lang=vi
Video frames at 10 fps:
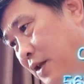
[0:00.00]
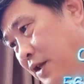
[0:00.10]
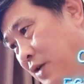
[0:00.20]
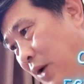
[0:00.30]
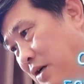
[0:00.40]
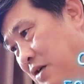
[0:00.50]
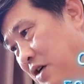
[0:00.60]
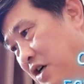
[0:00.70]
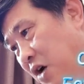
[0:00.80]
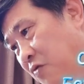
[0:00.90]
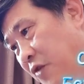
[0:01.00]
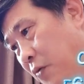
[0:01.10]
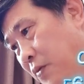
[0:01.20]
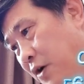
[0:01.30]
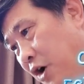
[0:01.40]
tiết oán, không phục
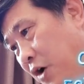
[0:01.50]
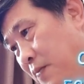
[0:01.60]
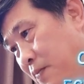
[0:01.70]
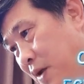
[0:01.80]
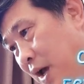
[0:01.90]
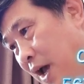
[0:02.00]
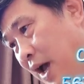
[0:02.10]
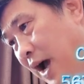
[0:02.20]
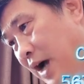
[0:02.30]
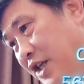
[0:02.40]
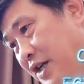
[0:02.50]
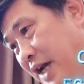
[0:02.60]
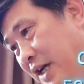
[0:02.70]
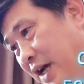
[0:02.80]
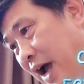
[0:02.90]
nói hắc nhiên
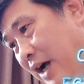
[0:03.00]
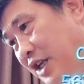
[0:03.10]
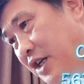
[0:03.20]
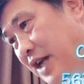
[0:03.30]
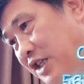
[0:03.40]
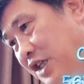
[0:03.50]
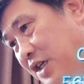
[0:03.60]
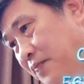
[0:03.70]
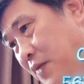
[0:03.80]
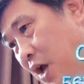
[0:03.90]
đại hạc nhiên đại sư